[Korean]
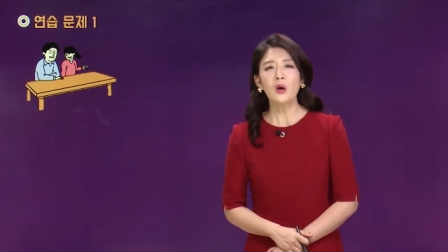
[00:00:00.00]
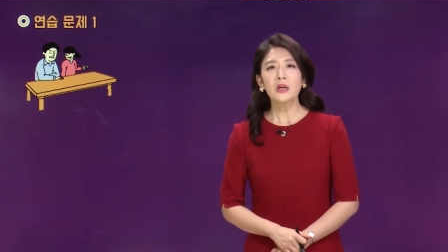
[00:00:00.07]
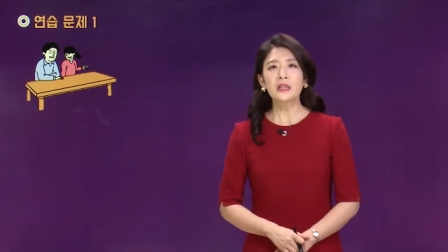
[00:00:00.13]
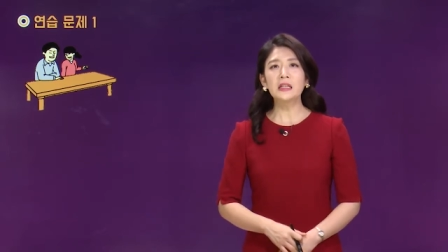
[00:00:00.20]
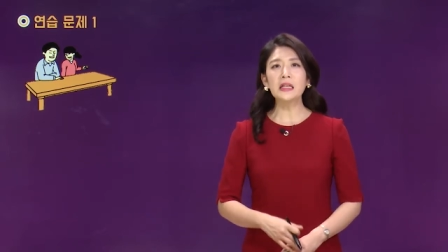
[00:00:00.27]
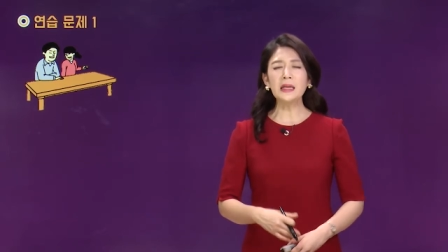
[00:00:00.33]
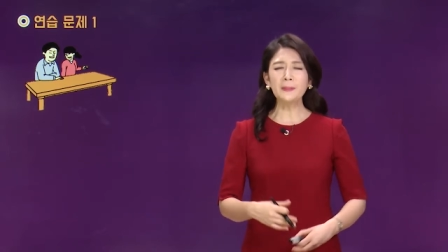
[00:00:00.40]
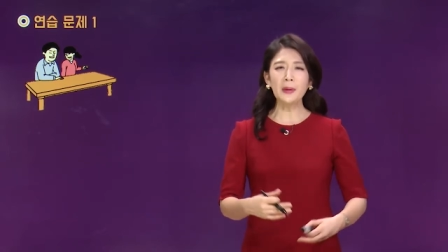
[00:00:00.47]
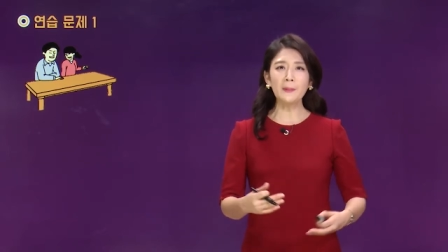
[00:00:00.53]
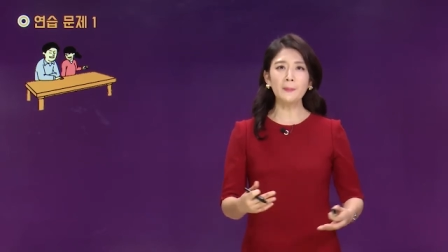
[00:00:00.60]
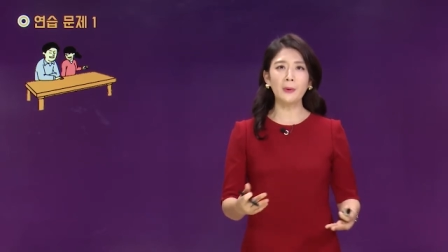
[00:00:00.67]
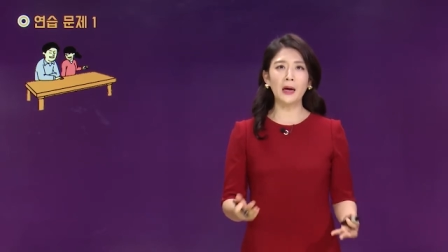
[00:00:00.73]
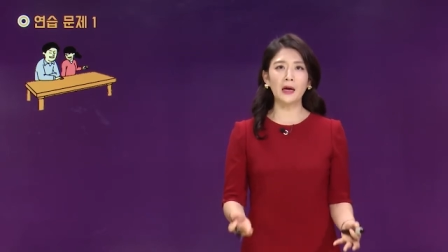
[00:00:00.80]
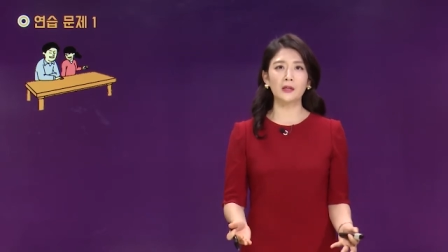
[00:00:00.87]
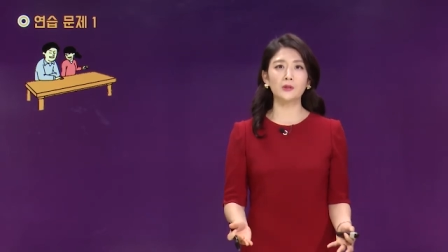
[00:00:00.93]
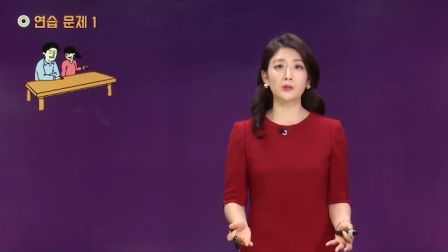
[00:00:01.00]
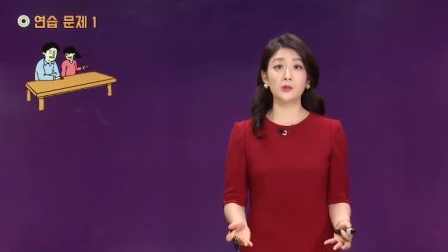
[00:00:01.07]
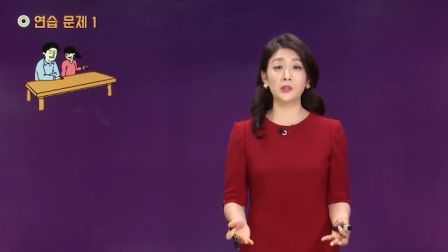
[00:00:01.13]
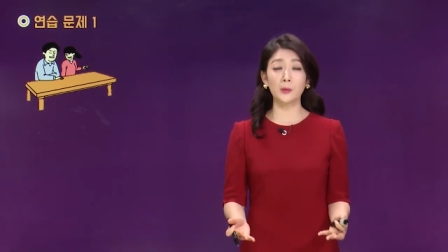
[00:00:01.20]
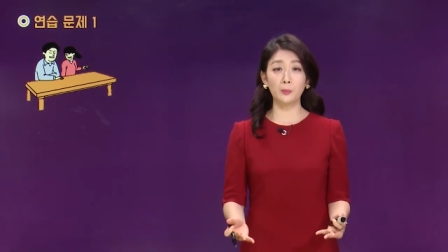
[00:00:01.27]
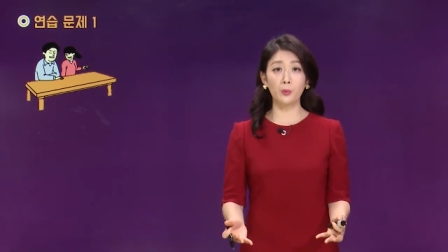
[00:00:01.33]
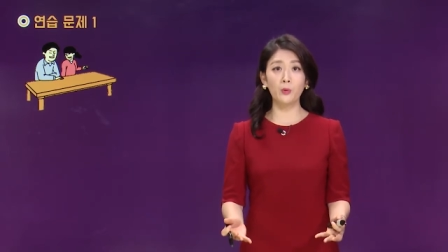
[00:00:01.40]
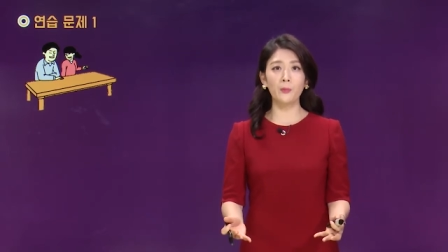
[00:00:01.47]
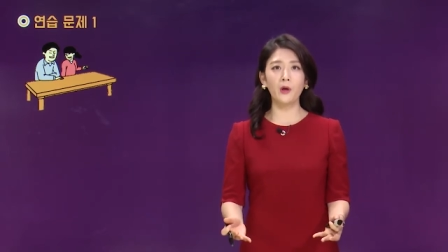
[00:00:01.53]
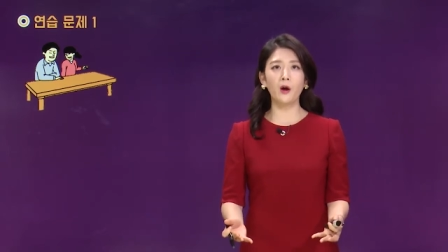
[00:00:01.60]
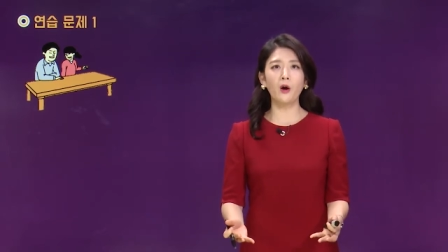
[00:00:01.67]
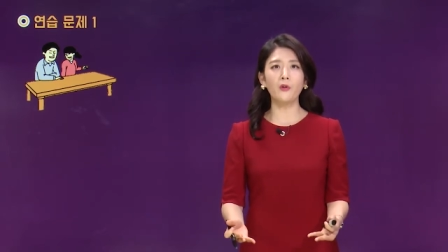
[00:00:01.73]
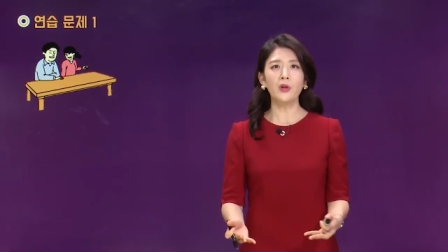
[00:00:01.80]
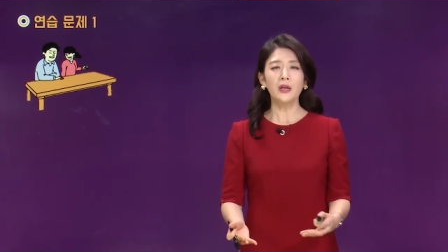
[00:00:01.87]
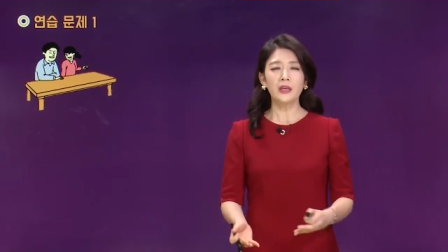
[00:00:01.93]
그림만 봐, 이제
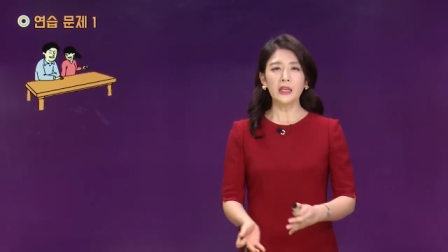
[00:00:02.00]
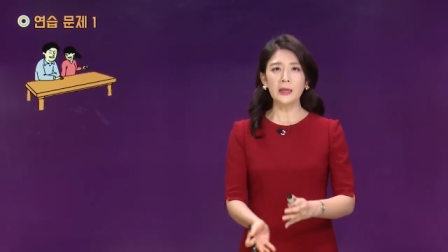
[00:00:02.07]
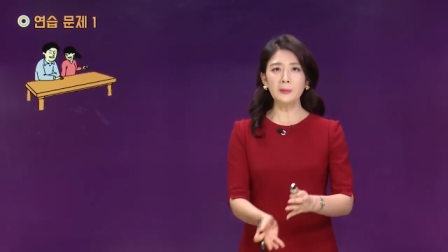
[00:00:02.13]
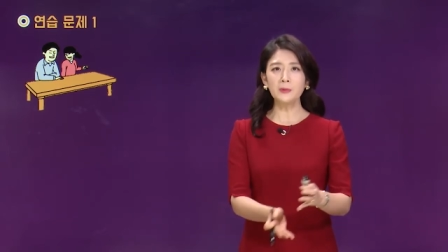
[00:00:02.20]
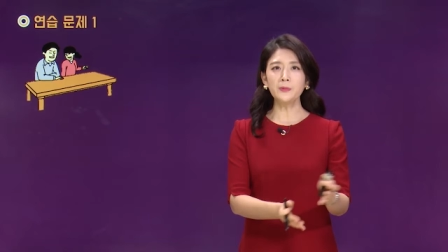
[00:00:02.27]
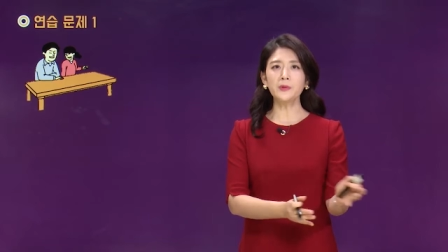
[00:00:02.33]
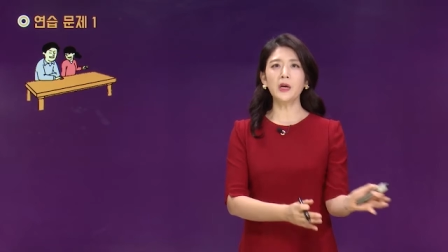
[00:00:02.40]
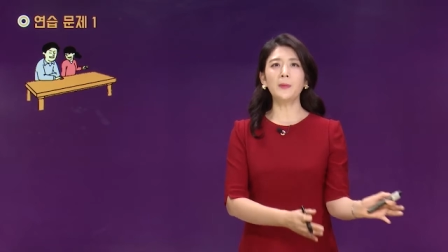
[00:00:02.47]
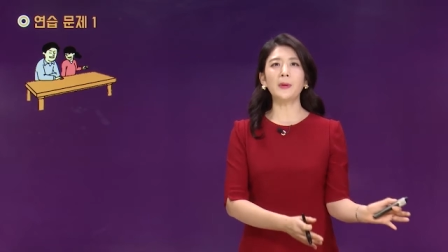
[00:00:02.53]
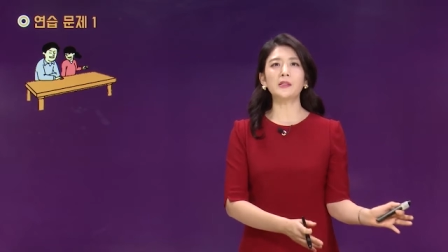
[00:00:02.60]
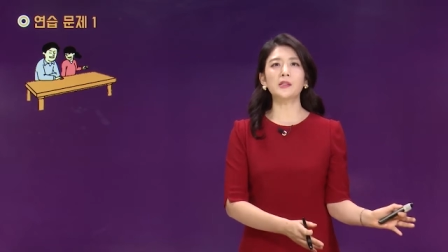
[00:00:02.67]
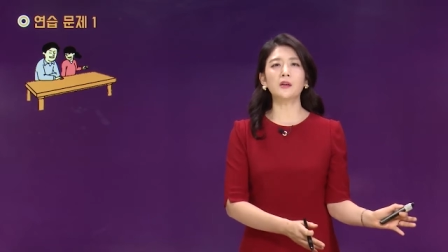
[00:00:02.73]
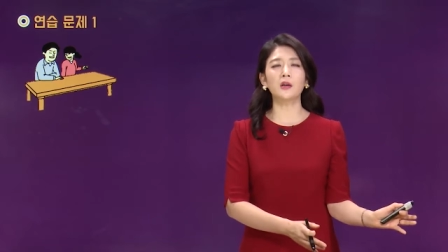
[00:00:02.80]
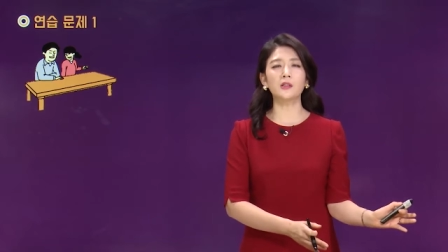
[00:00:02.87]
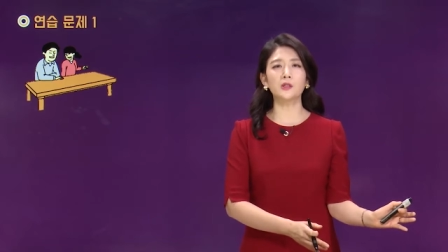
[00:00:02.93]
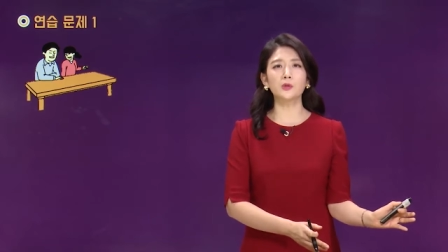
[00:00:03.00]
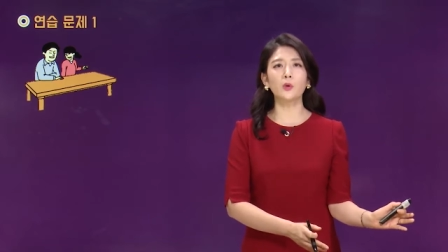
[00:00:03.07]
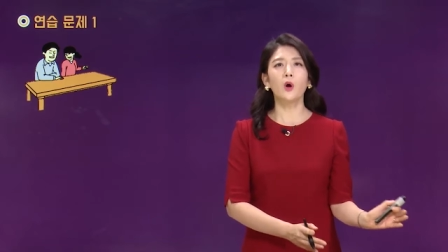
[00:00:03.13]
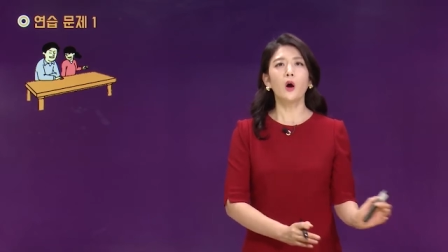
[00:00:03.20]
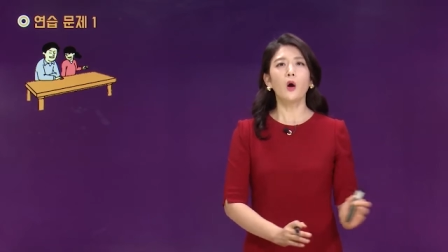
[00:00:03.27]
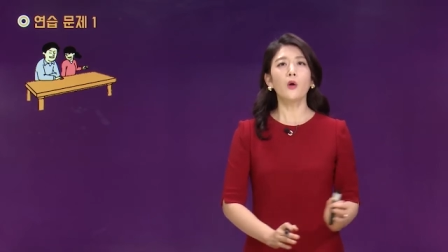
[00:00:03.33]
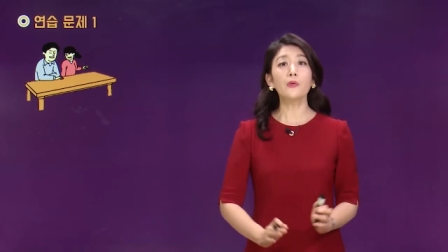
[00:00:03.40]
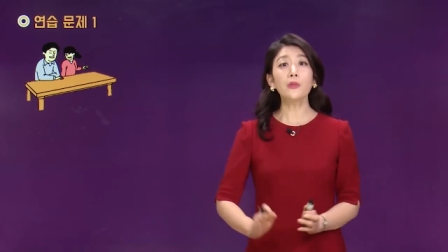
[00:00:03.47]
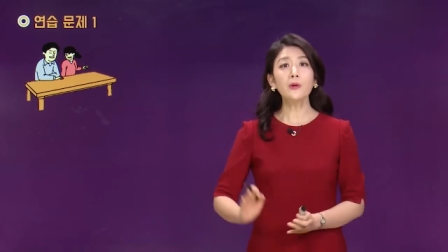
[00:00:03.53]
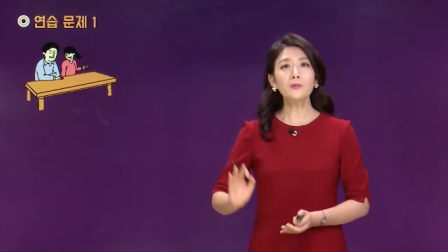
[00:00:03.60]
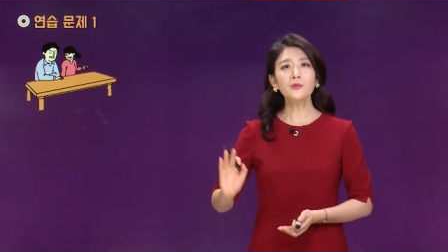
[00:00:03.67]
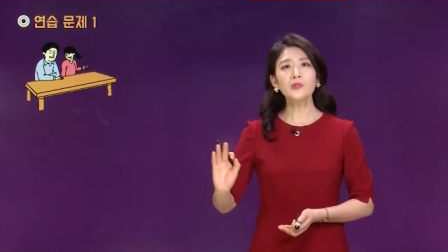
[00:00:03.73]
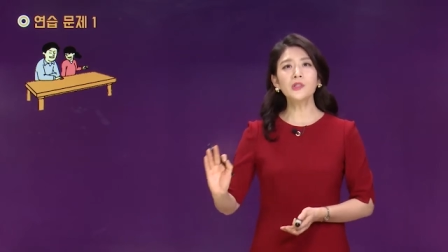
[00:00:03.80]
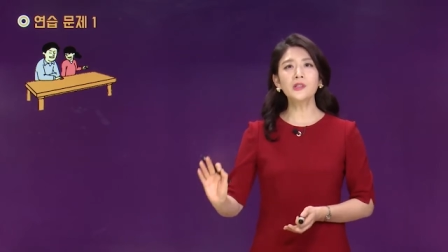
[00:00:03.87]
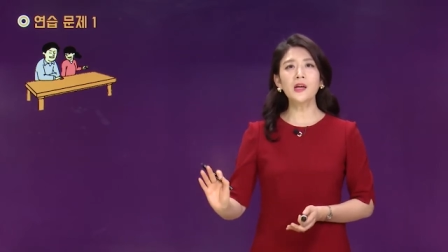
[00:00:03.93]
보면 이 부분과 마찬가지로 어떤
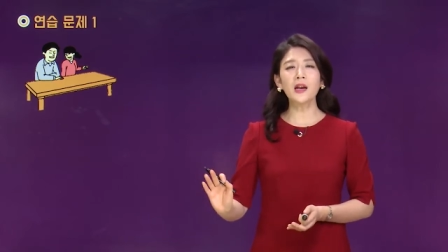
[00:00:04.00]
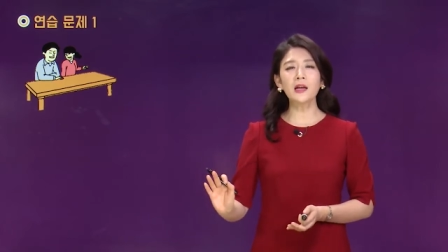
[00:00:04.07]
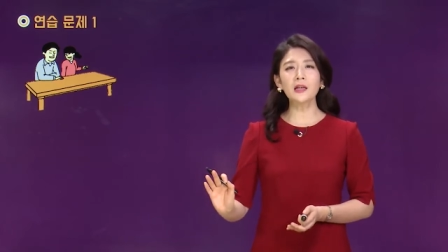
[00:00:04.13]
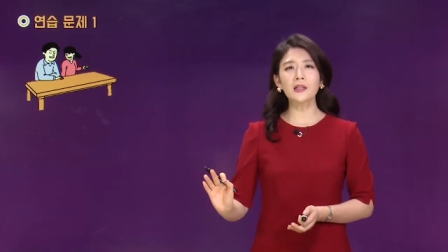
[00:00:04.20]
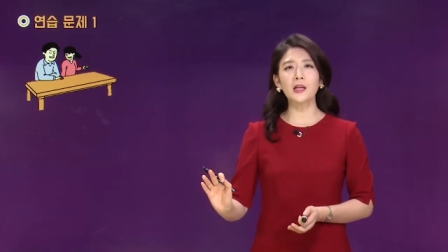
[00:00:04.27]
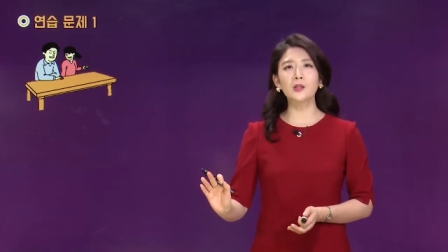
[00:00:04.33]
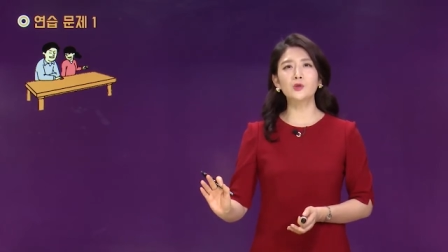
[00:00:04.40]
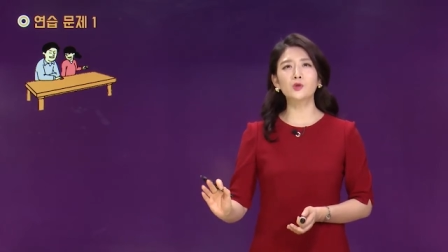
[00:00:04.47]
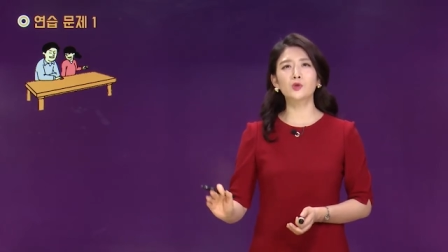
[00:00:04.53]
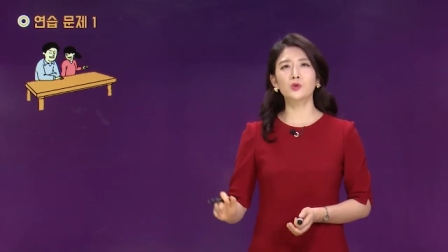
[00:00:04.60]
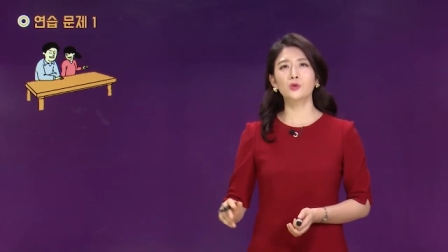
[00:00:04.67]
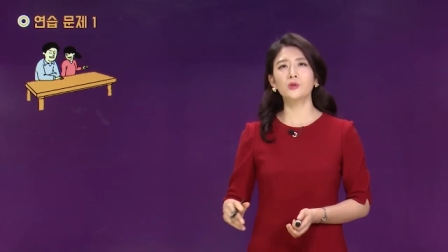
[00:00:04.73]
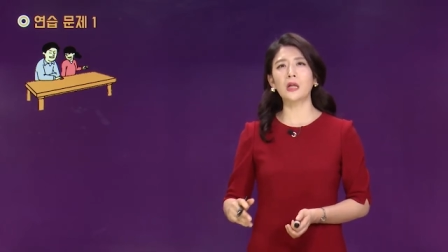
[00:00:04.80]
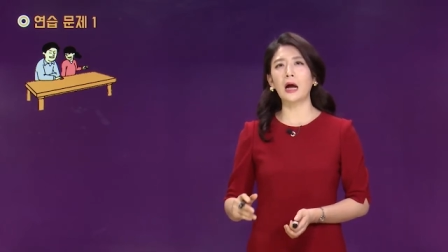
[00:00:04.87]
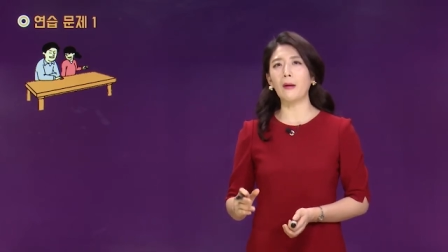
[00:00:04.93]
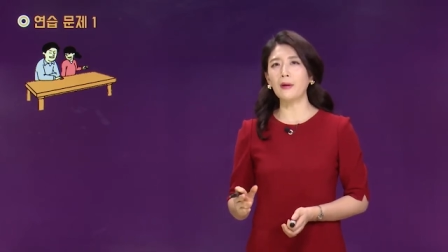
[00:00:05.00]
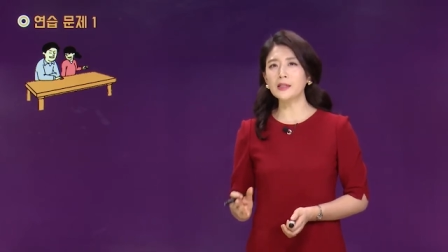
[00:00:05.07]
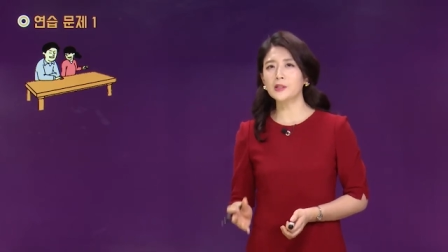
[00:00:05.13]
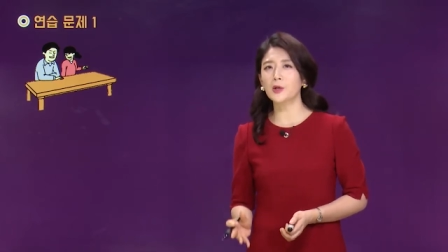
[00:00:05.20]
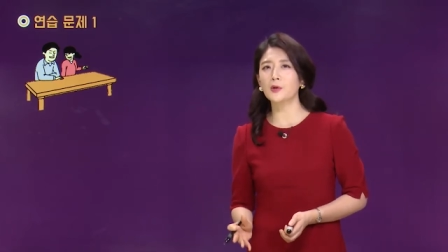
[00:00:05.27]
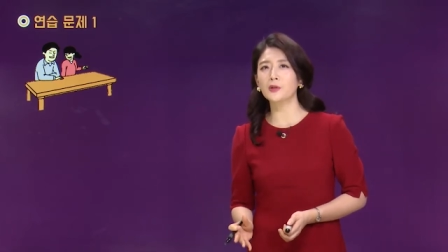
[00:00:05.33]
문제다라는 게 대충 나왔어요.